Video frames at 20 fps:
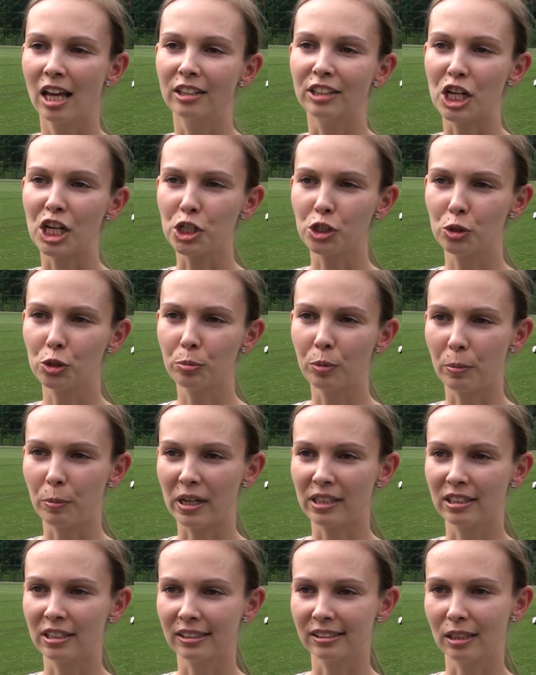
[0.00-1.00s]
Nasz klub
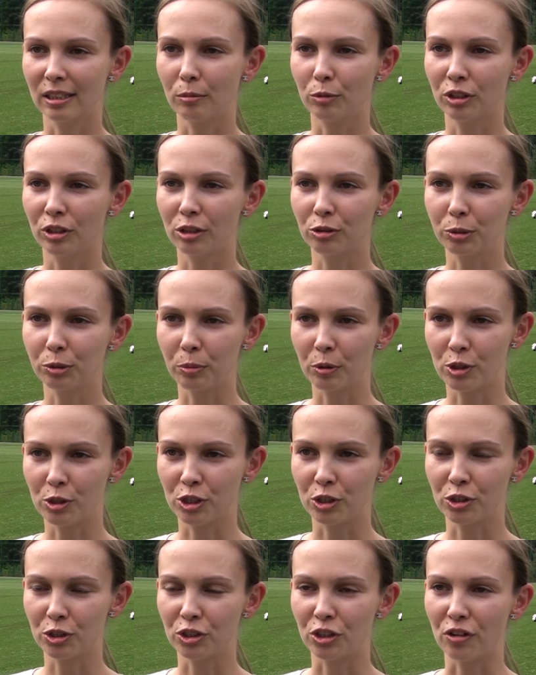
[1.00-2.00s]
oparty jest na modelu
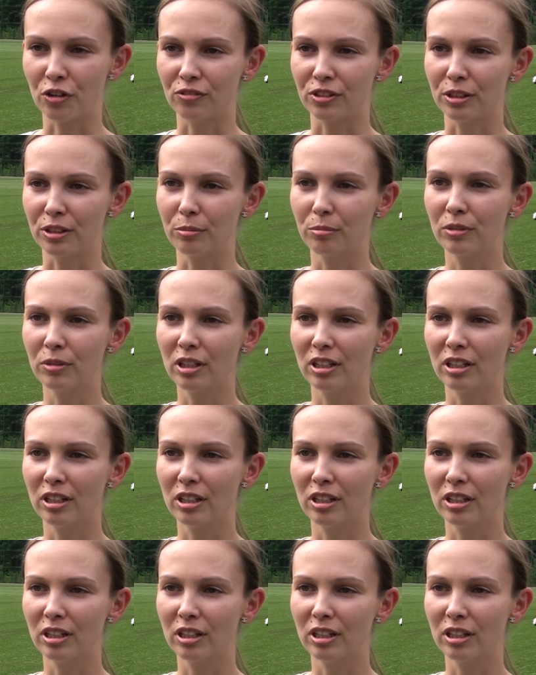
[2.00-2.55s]
społecznościowym.